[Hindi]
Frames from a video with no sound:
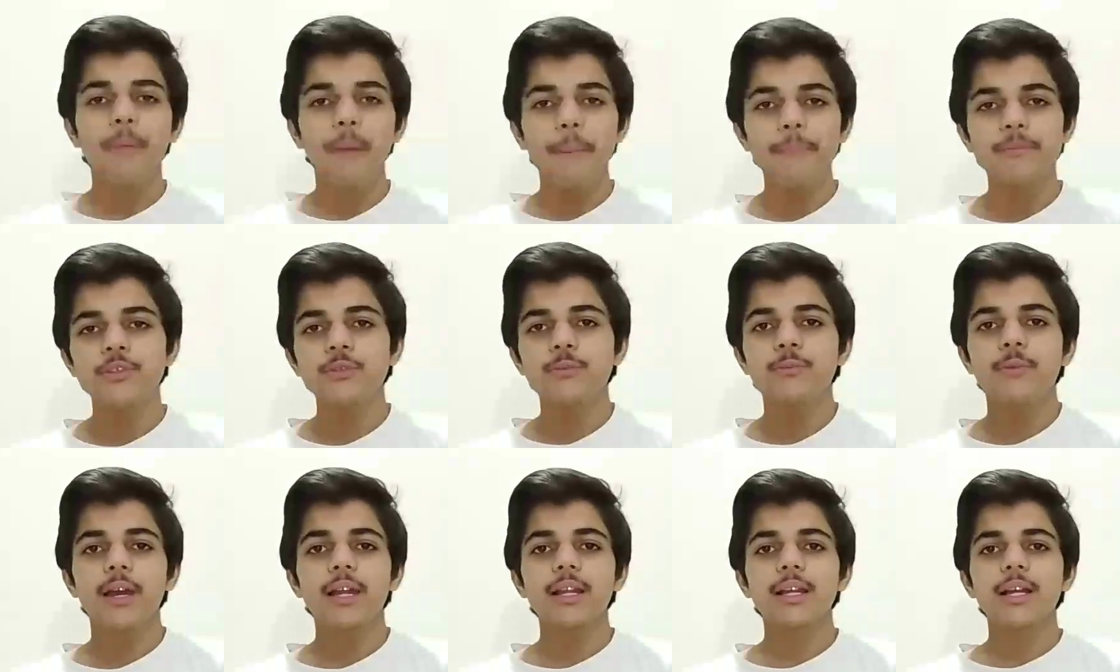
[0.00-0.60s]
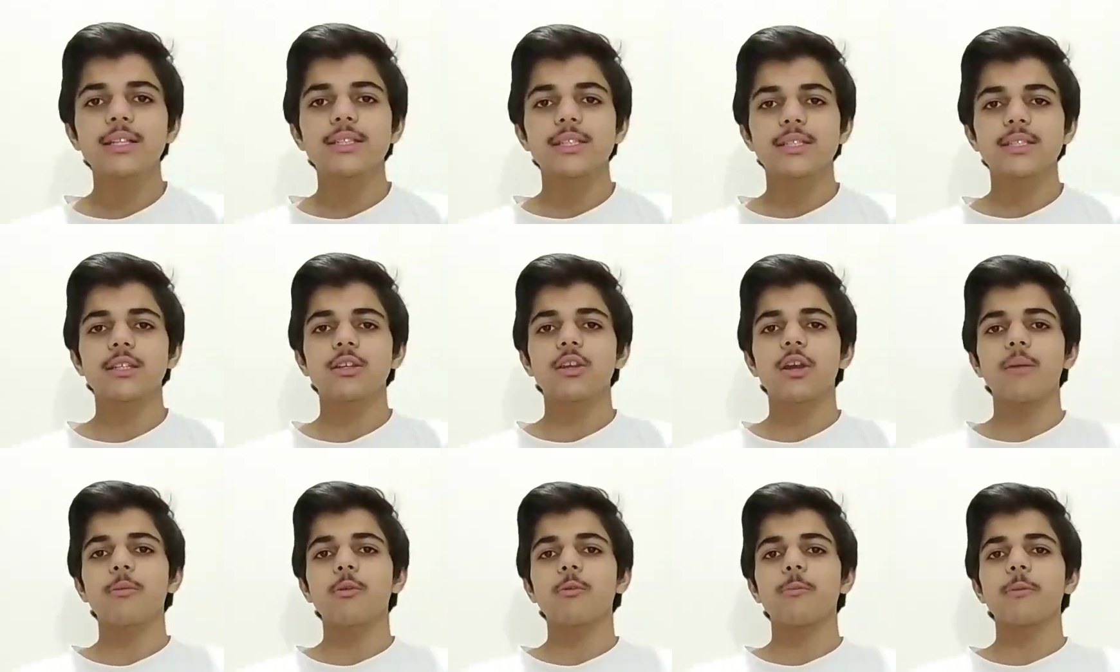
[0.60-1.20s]
पबजी मोबाइल का
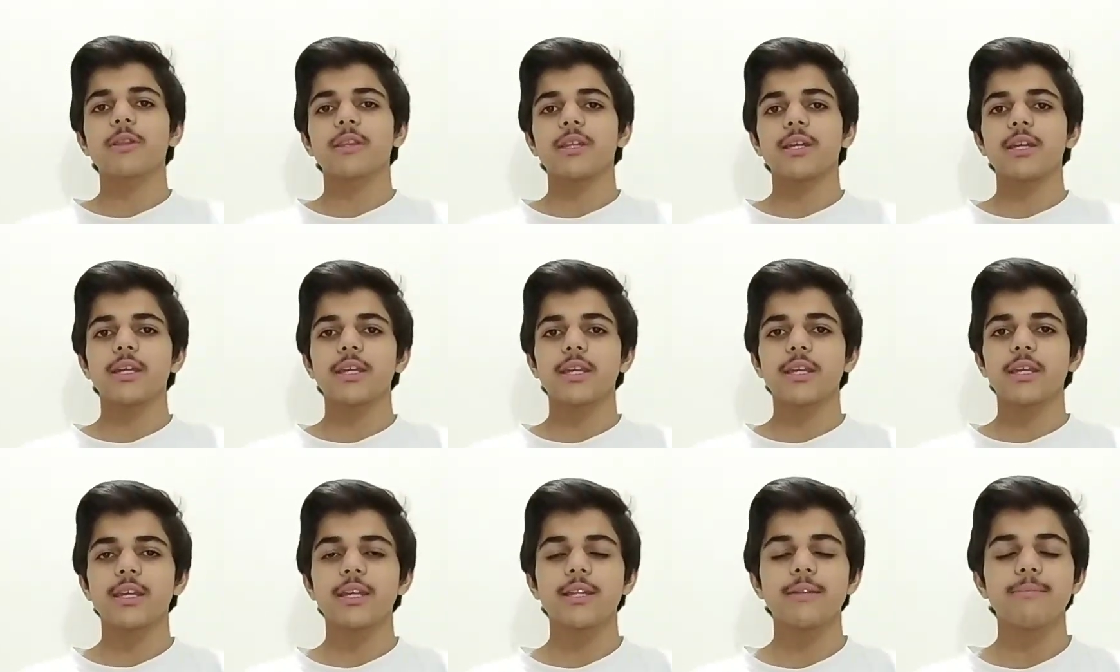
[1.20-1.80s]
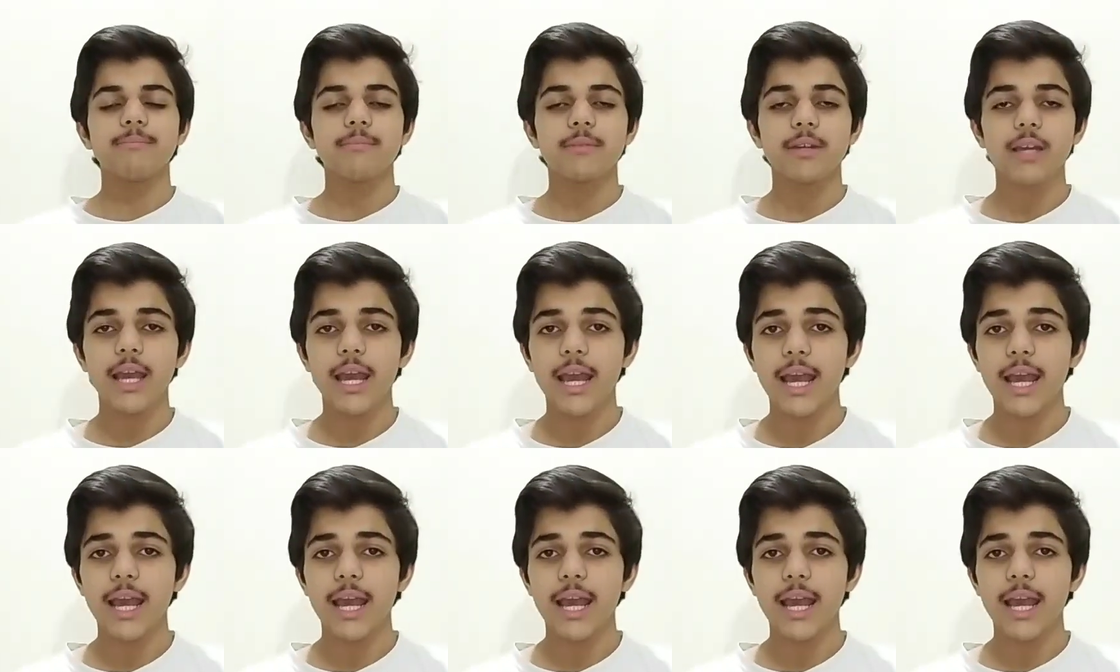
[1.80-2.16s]
जैसे कि आपको पता है कि ये